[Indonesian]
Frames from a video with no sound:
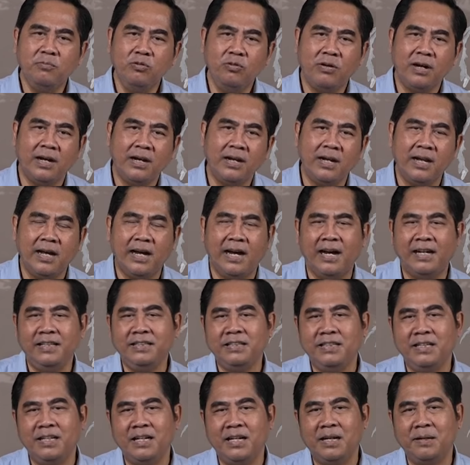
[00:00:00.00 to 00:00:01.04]
bukanlah
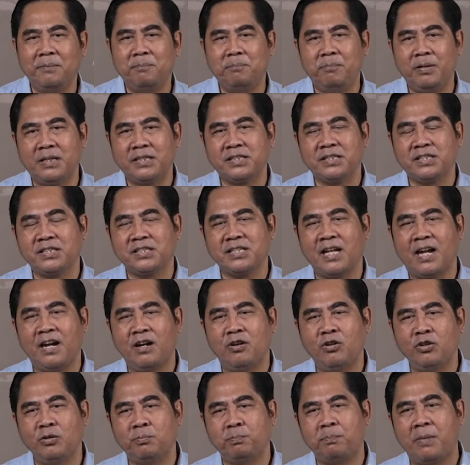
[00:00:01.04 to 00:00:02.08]
hanya
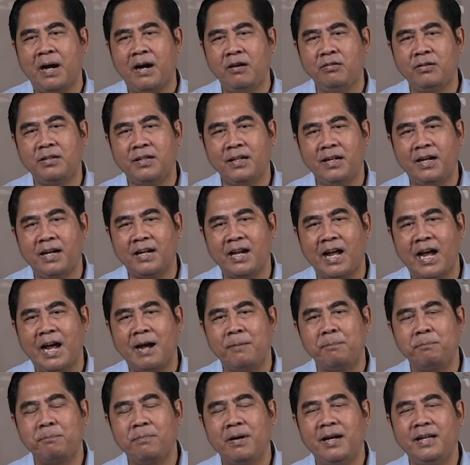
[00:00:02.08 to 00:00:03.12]
bersangkut paut dengan
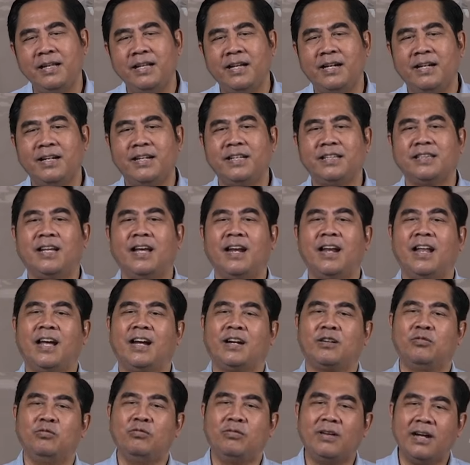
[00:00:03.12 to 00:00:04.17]
apa yang kita
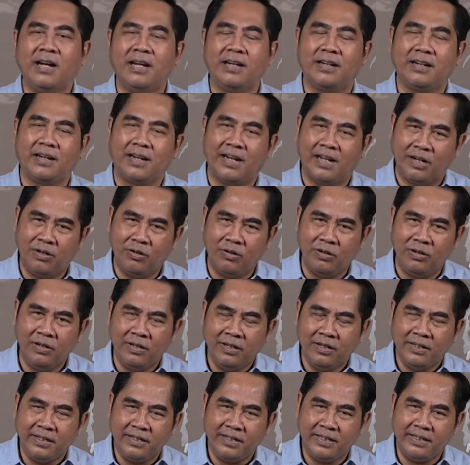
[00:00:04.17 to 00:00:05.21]
lakukan kalau
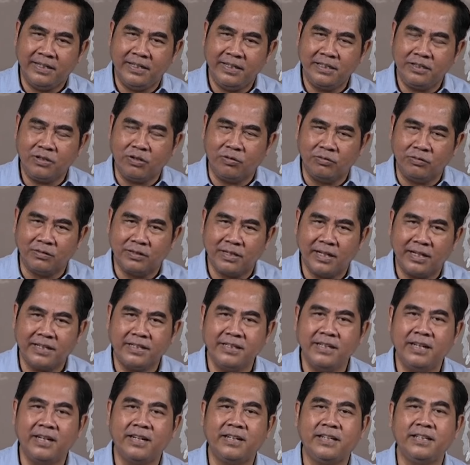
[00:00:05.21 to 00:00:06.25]
ini
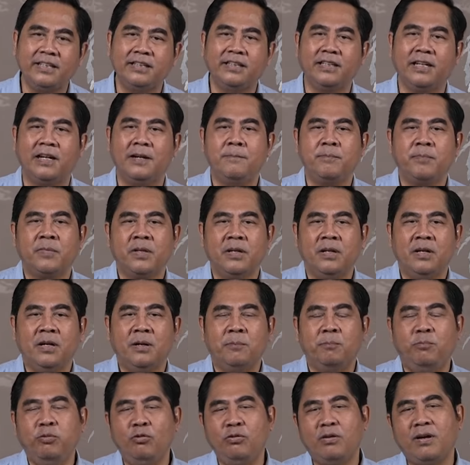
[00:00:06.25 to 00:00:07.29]
konteksnya kita.
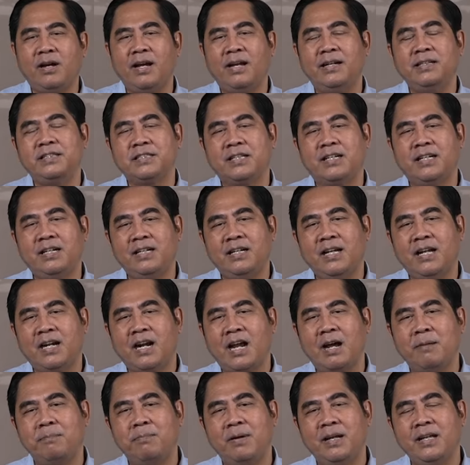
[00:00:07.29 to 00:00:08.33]
Bukan sekedar
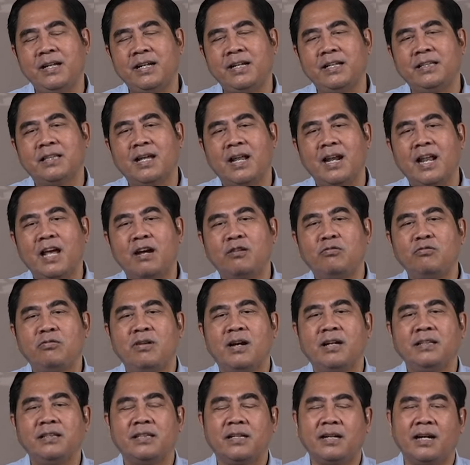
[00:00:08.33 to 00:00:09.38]
apa yang kita
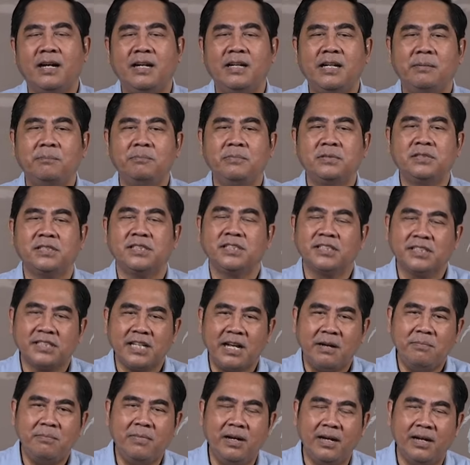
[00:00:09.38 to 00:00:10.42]
lakukan terhadap
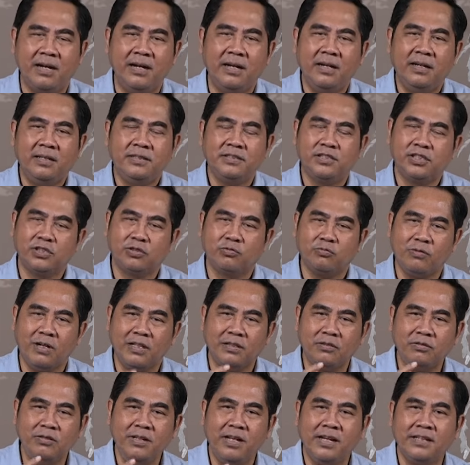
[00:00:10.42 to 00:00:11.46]
sesama,
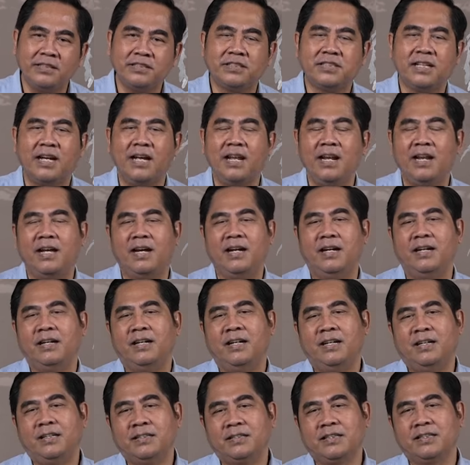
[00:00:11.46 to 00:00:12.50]
sesuatu yang salah.
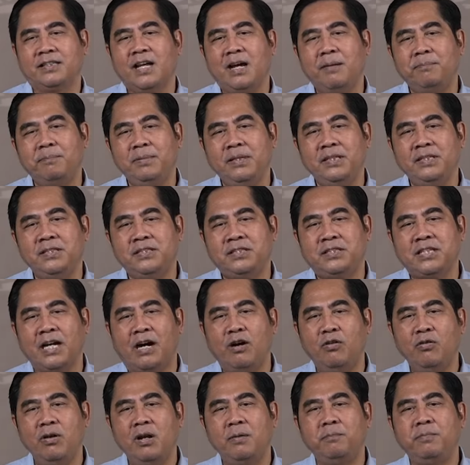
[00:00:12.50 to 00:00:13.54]
Tetapi
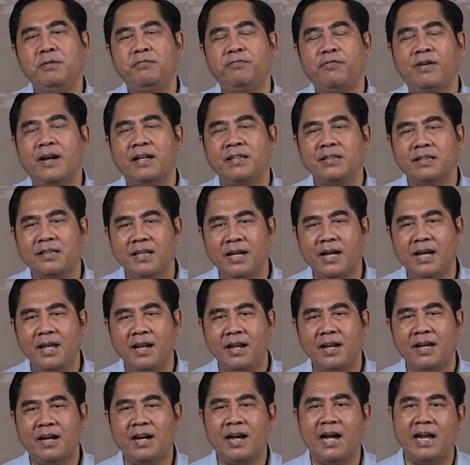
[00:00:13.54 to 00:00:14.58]
jauh lebih
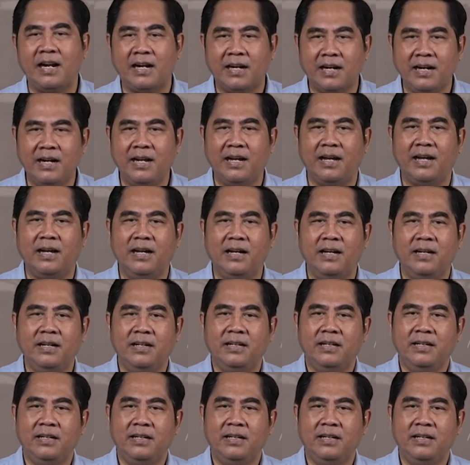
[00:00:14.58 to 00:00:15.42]
fatal karena